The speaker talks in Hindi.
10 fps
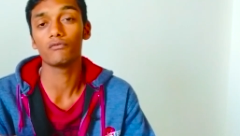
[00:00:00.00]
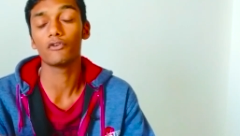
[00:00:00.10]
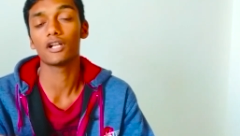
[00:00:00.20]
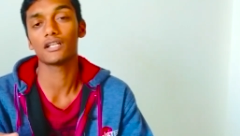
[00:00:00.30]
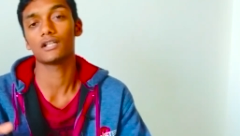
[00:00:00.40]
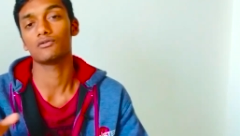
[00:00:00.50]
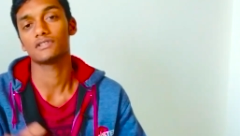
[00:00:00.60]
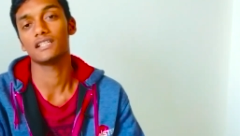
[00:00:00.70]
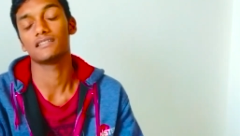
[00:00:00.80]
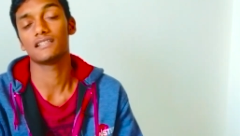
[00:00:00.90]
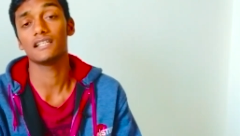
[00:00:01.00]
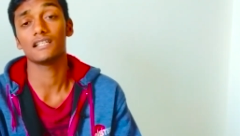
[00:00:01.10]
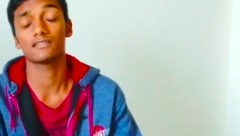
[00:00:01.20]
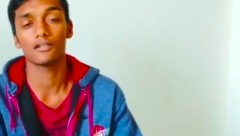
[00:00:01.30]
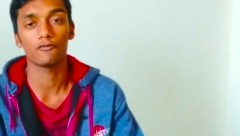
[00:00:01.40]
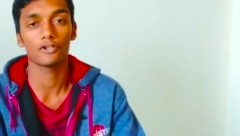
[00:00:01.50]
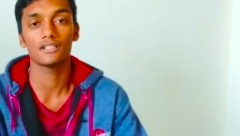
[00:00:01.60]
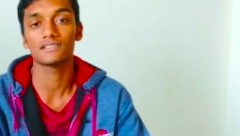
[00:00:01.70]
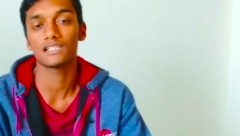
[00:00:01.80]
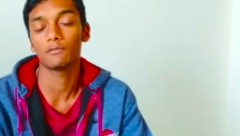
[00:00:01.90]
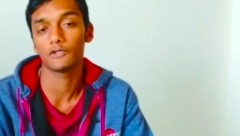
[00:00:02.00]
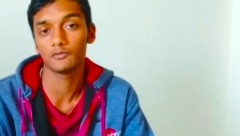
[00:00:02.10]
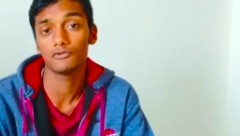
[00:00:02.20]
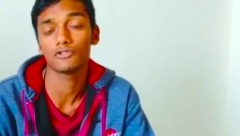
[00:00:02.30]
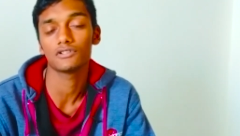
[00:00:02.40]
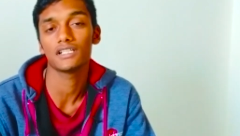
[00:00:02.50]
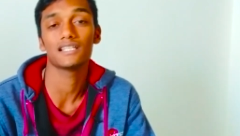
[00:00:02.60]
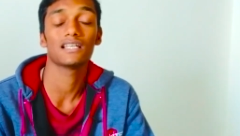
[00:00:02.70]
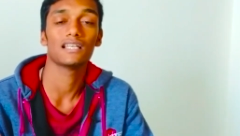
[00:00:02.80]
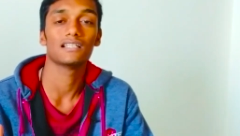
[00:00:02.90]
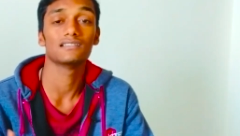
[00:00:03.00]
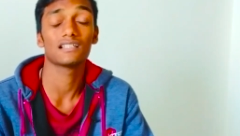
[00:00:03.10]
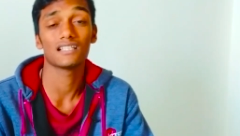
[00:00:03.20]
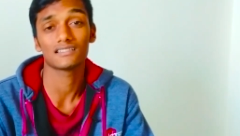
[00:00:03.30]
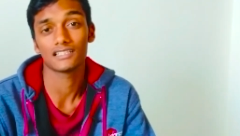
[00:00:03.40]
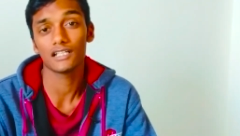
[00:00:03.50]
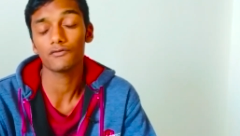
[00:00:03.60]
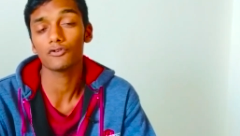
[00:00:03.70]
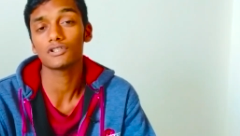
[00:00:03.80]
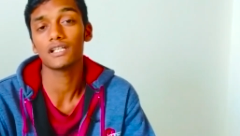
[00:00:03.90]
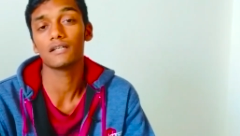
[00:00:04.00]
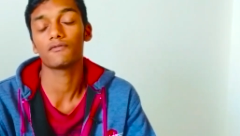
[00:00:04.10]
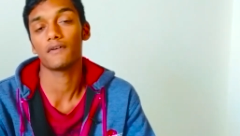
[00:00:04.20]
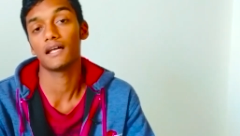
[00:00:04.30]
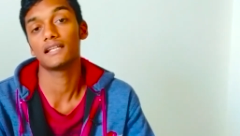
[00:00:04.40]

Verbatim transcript: वुडन की उससे स्टील की इसके फोल्डिंग ज़्यादा मजबूत होती है ज़्यादा सेफ होती है फायर